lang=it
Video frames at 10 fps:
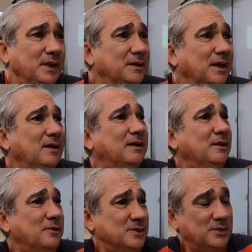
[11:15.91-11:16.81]
del
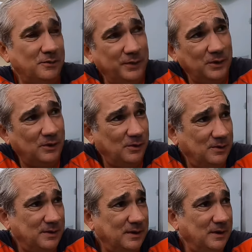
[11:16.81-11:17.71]
che cosa troverò
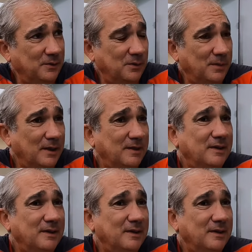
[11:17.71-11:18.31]
oltre dall'Europa.